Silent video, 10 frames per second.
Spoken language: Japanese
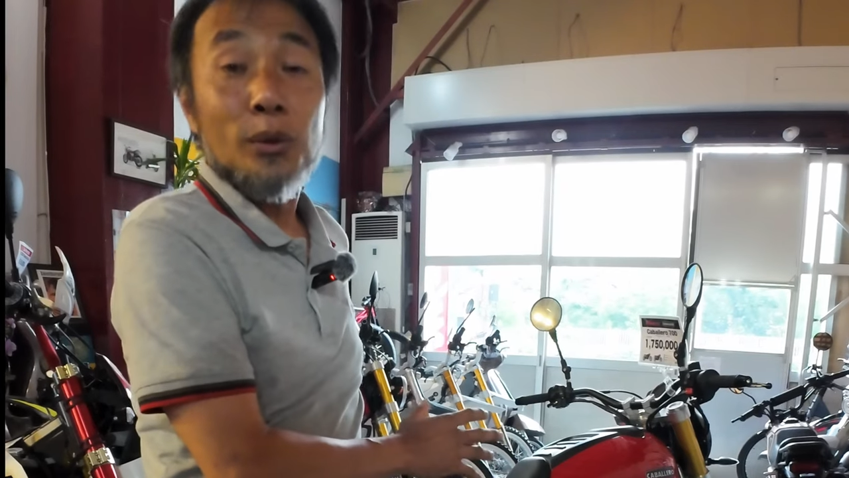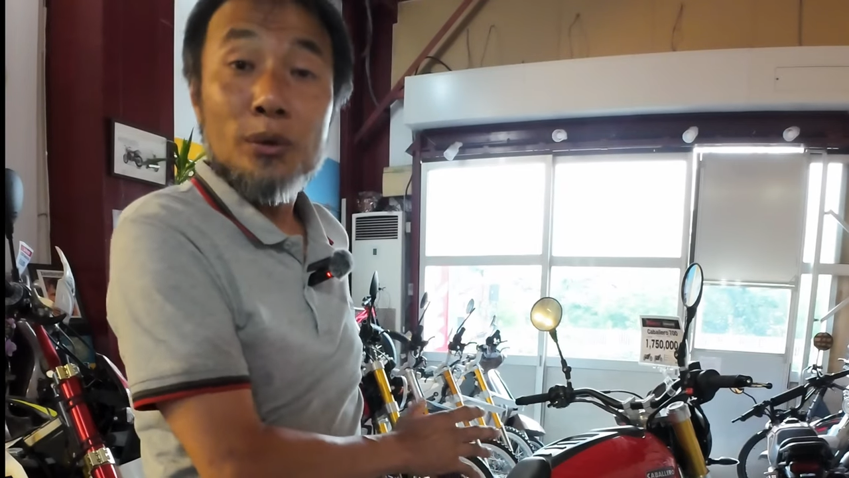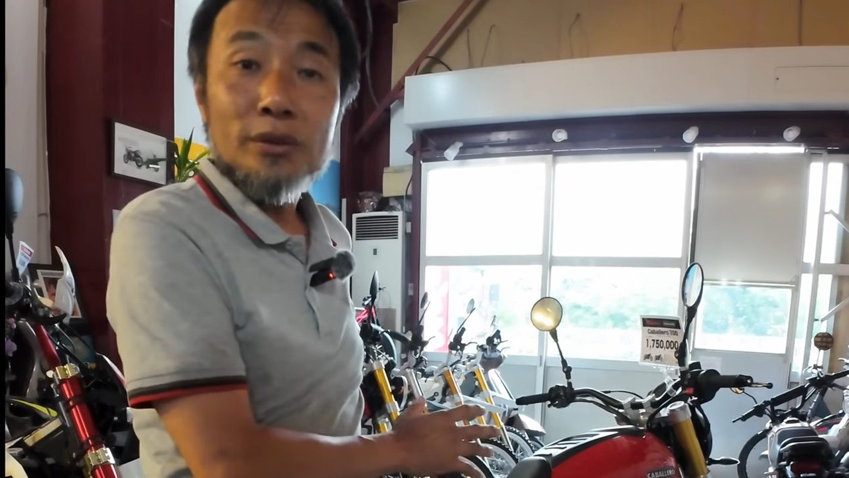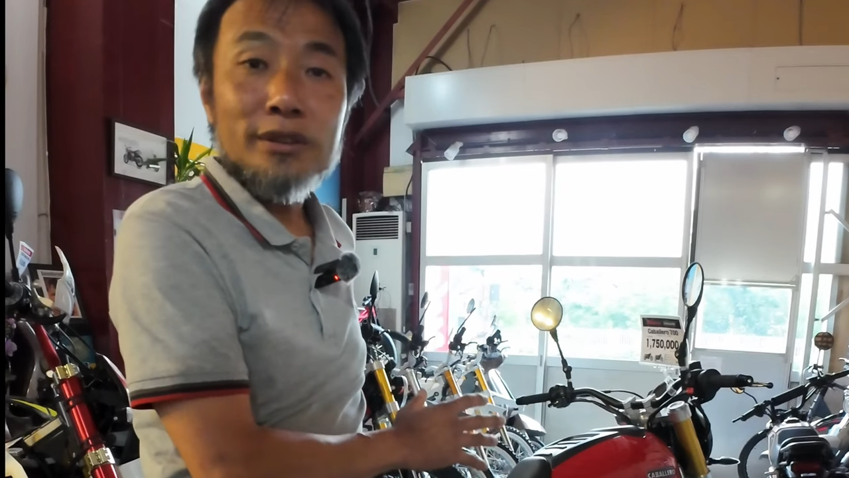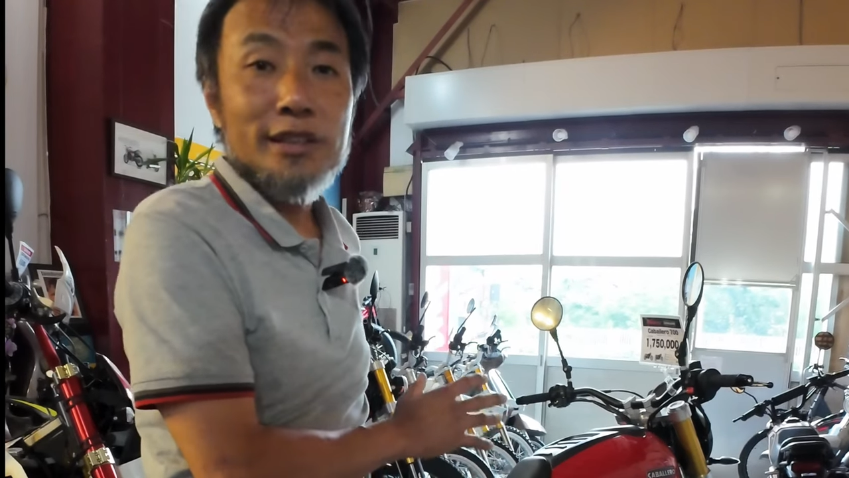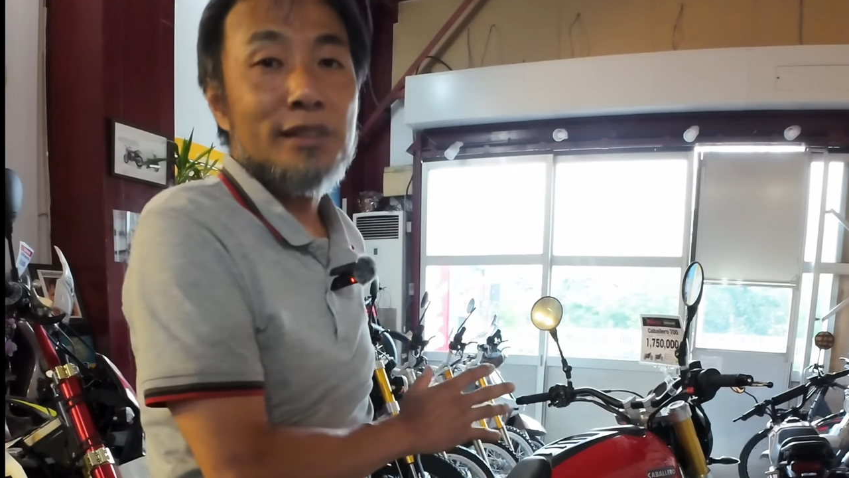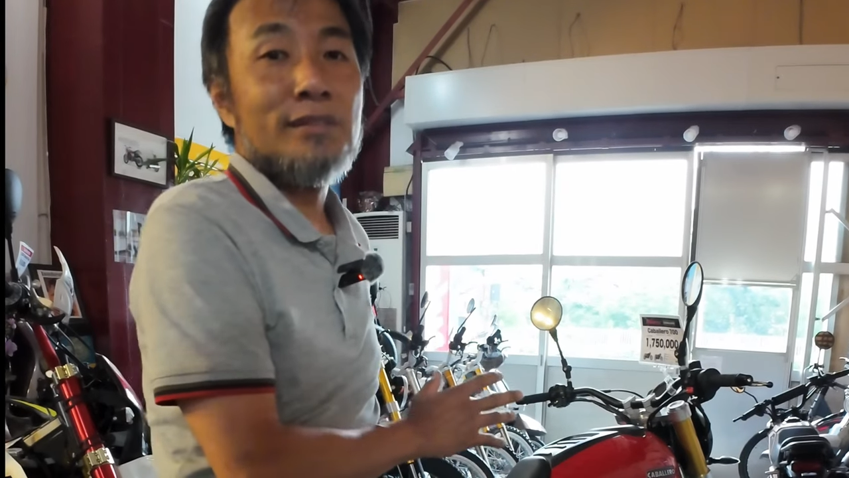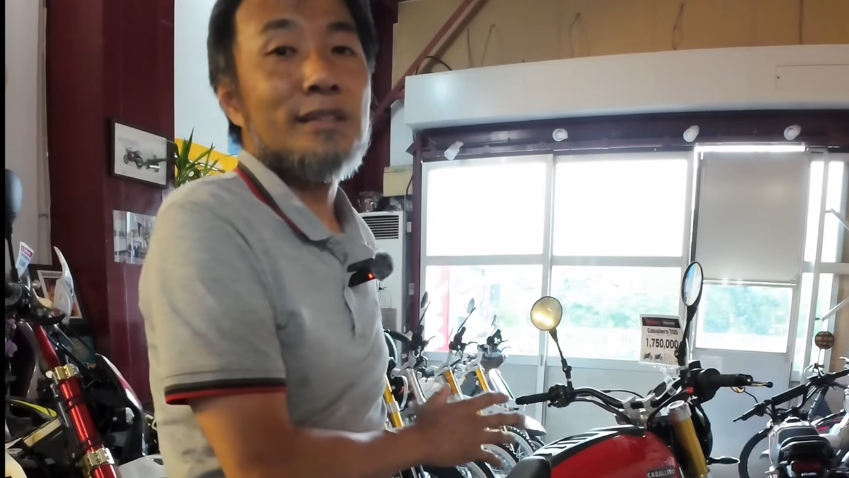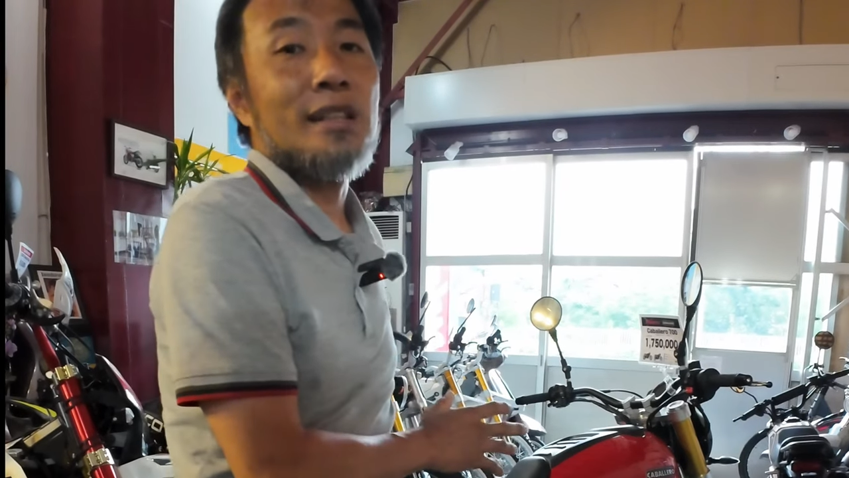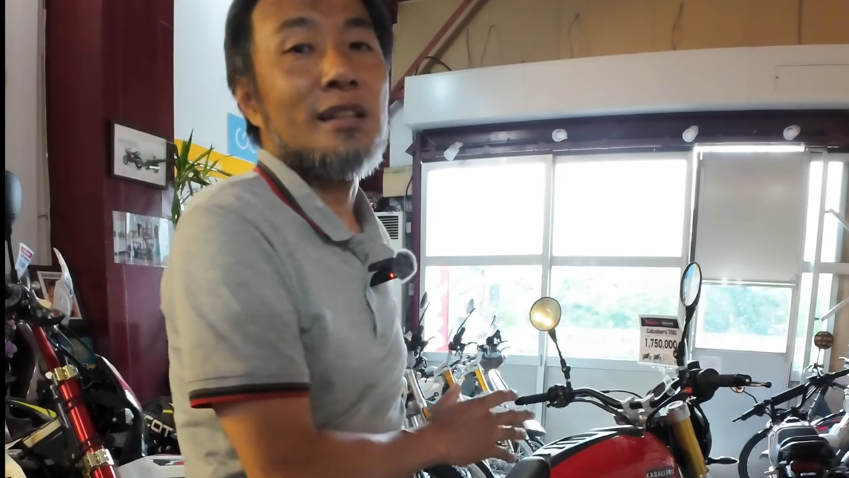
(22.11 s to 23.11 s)
をいく
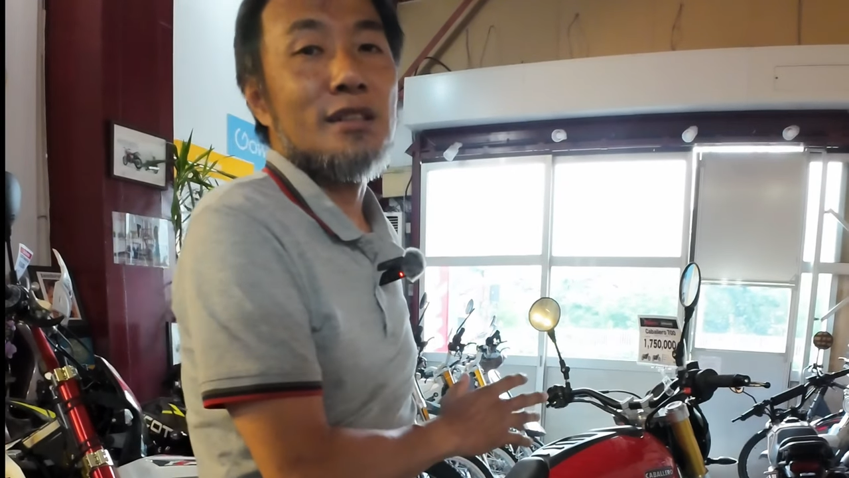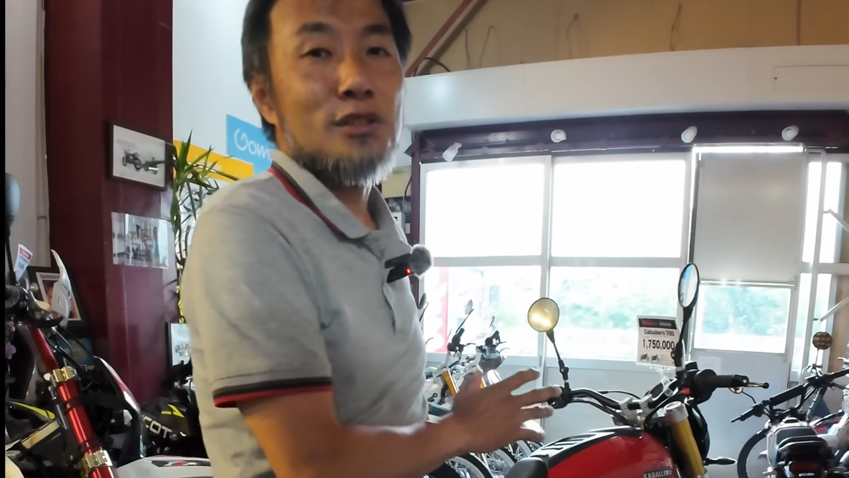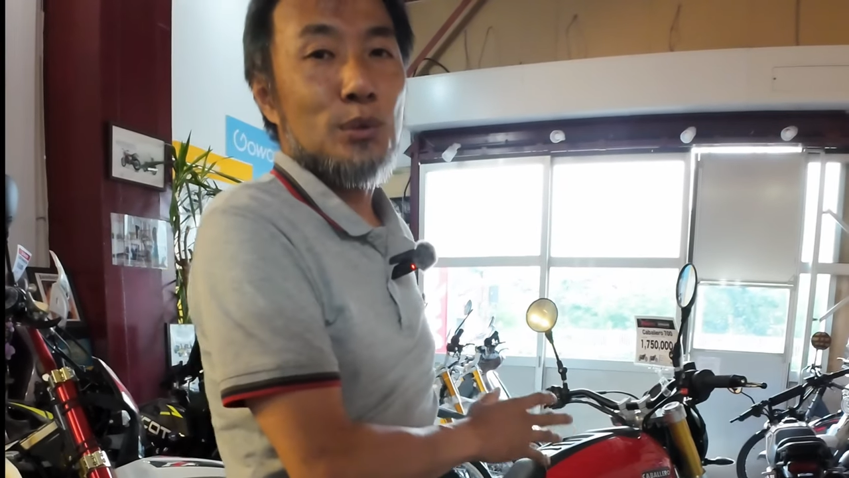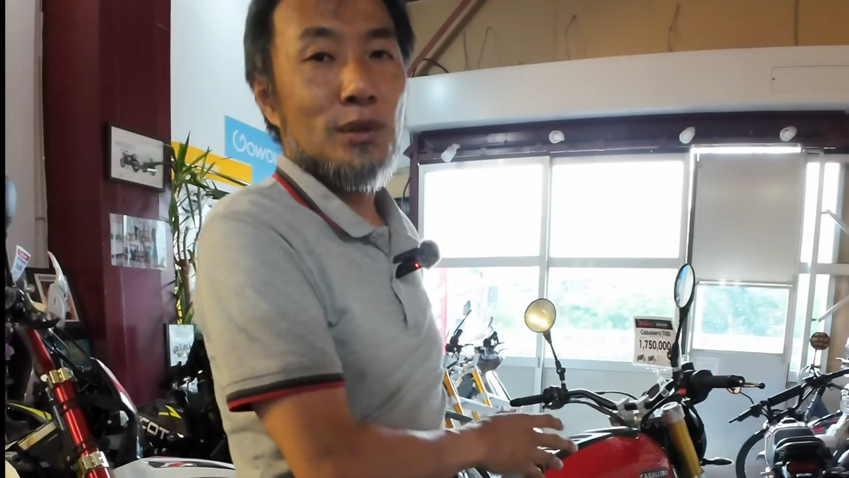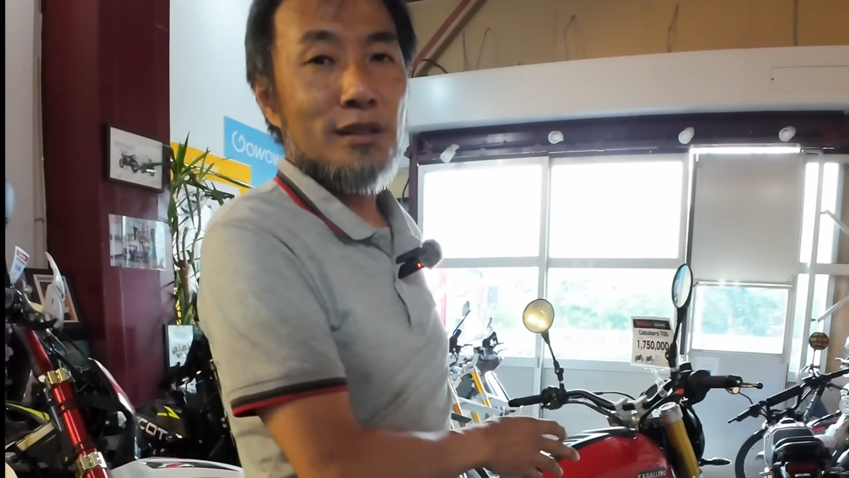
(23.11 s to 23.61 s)
つか紹